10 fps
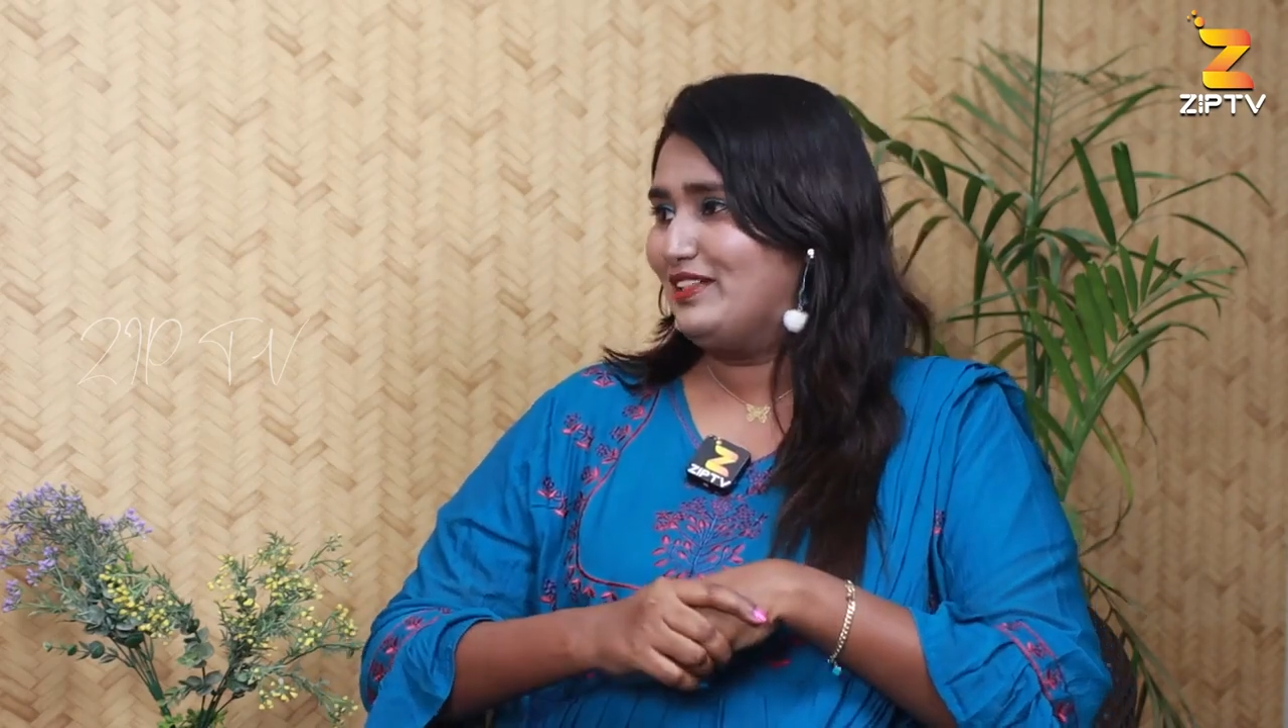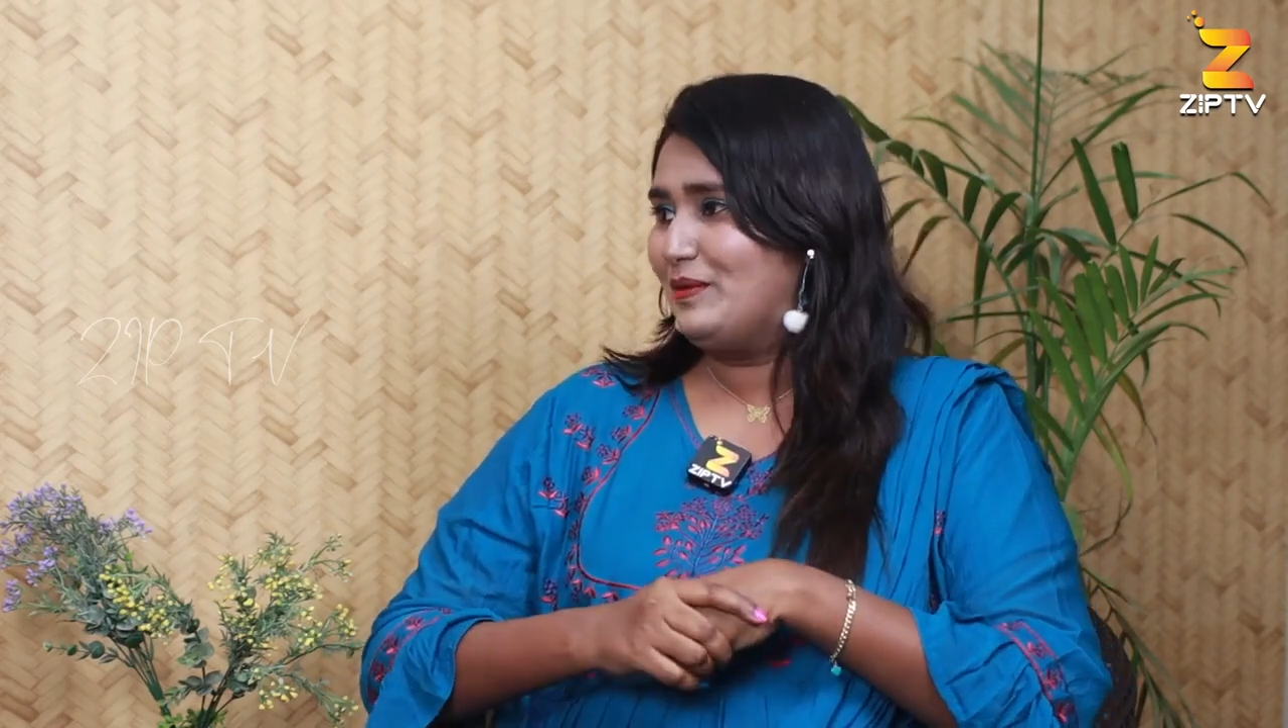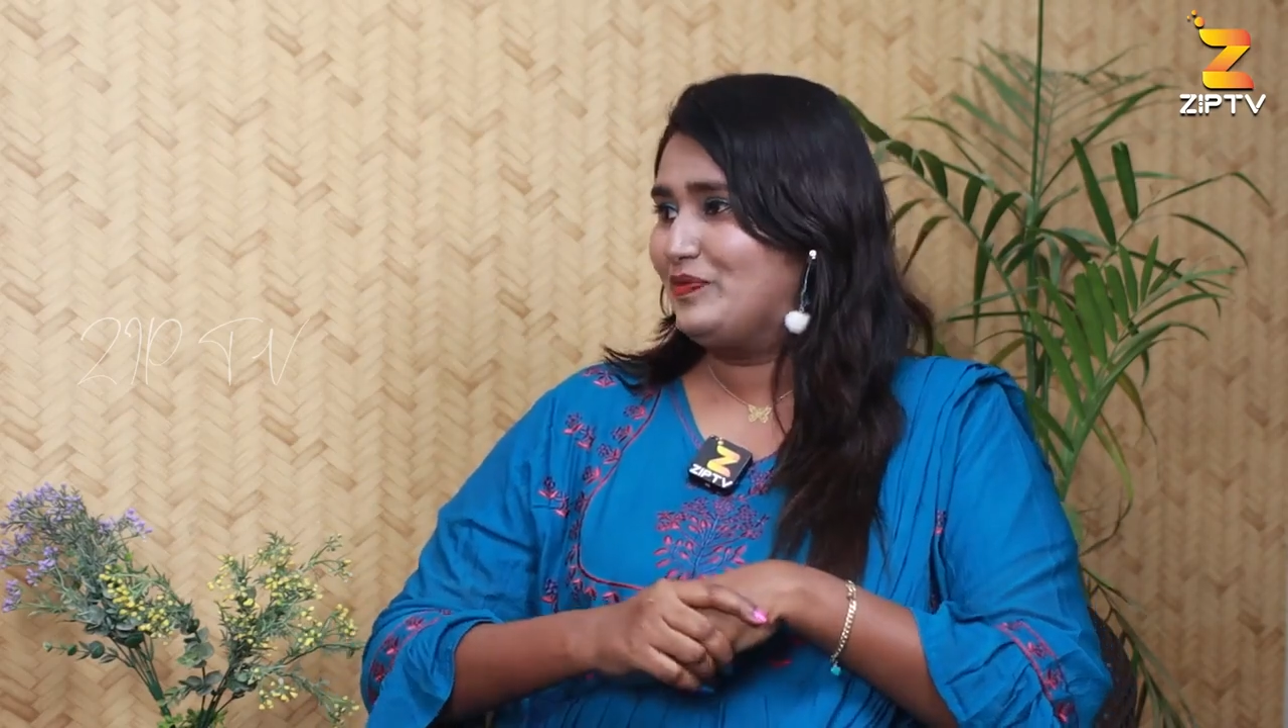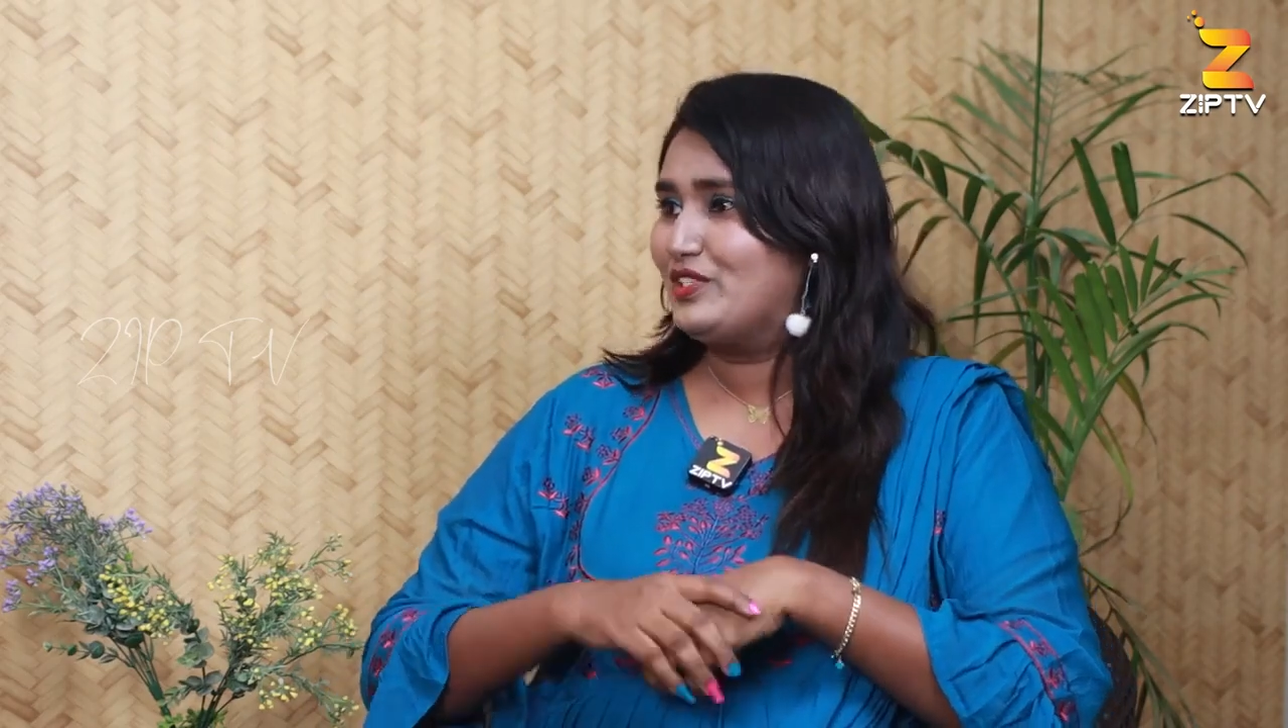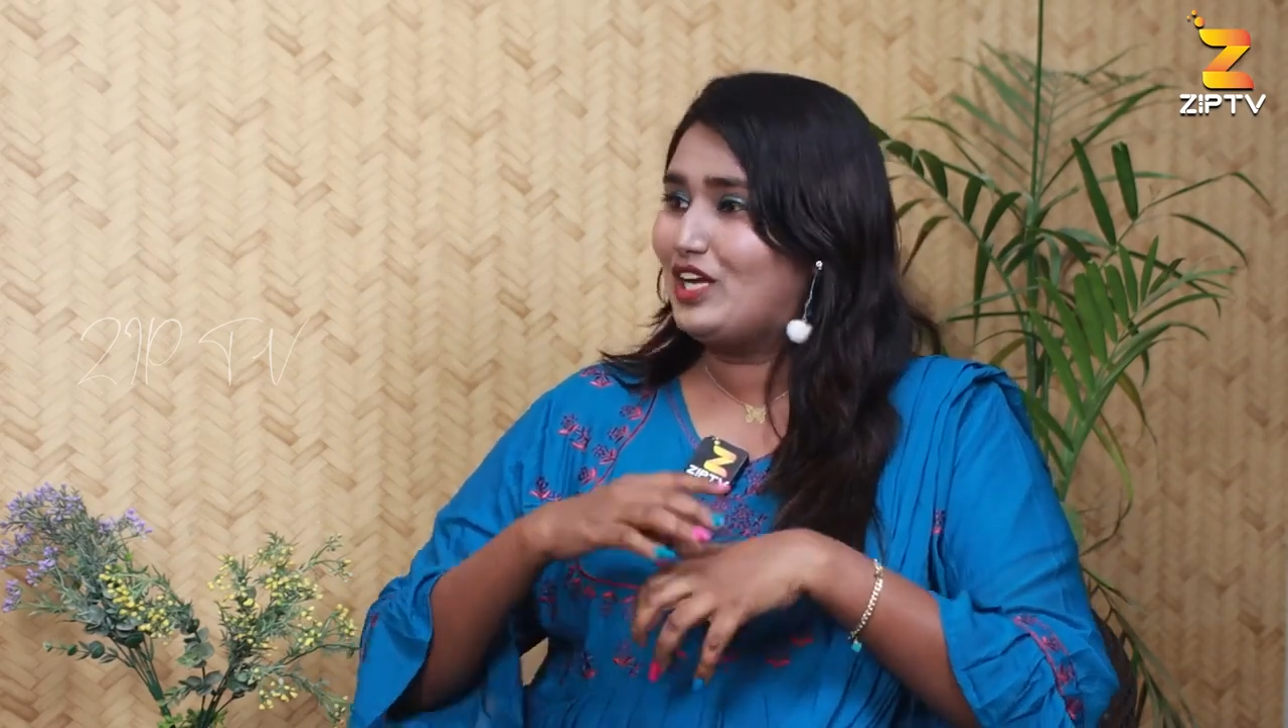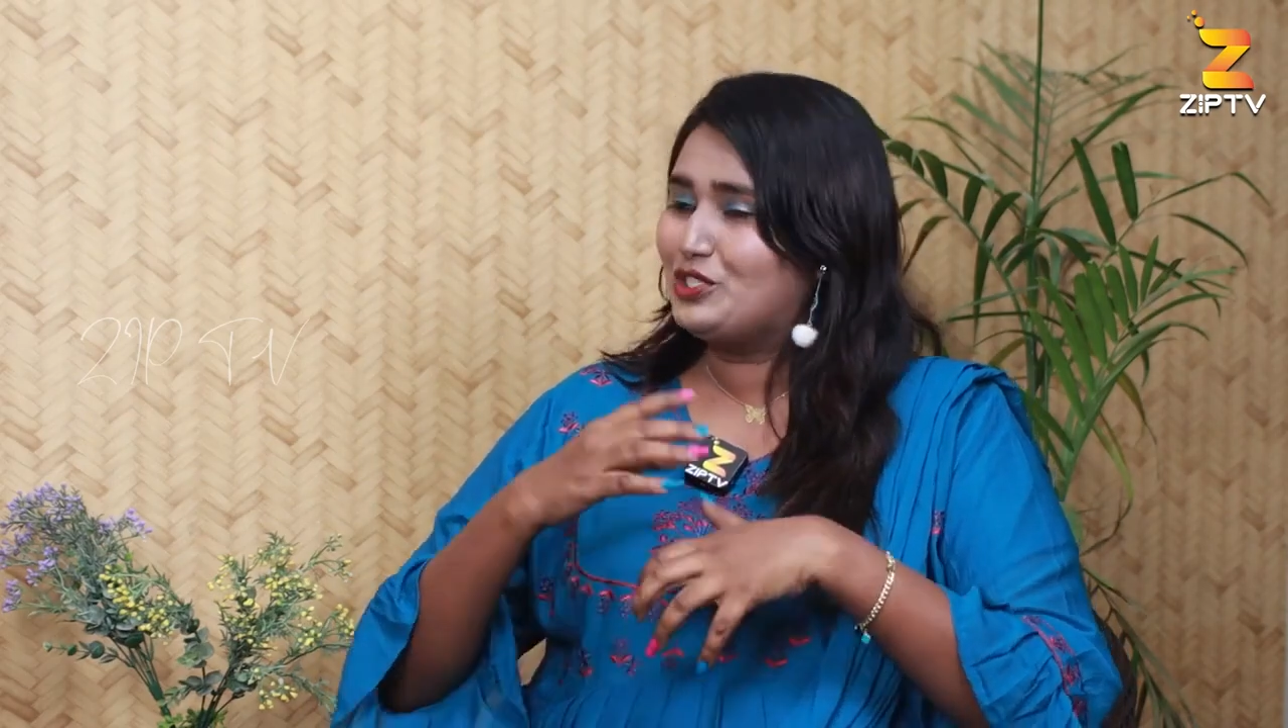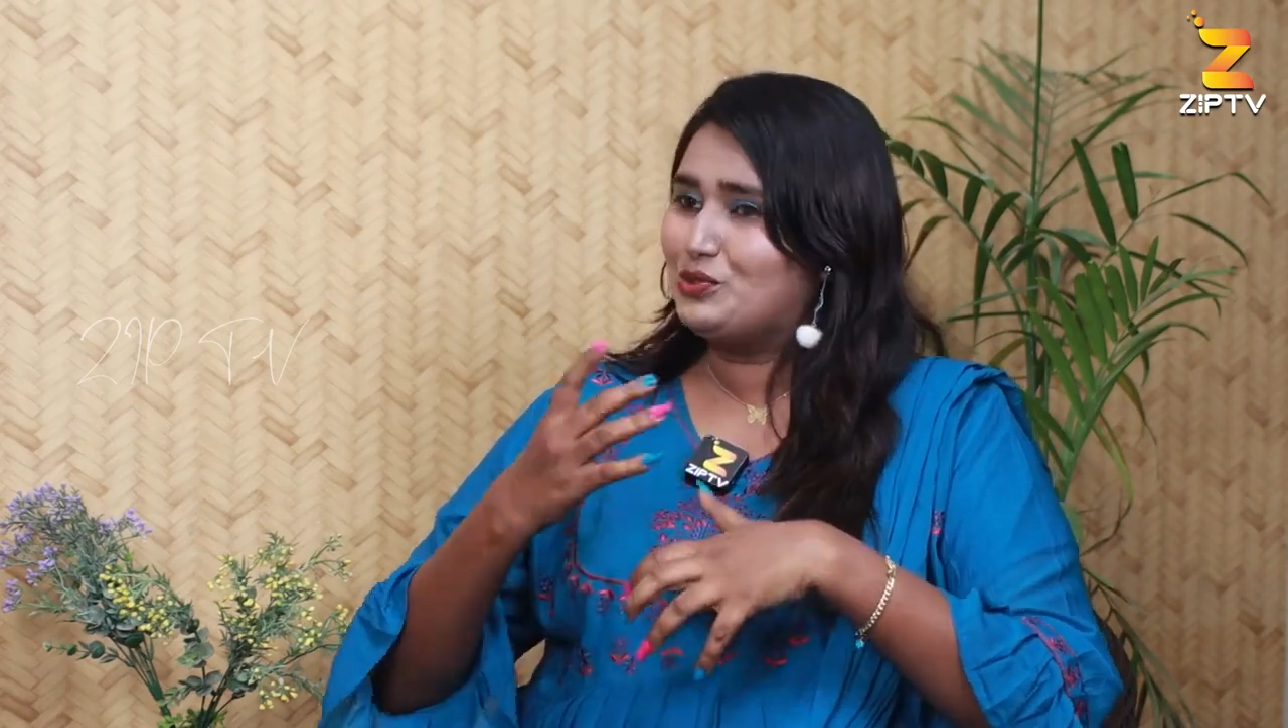కదా సో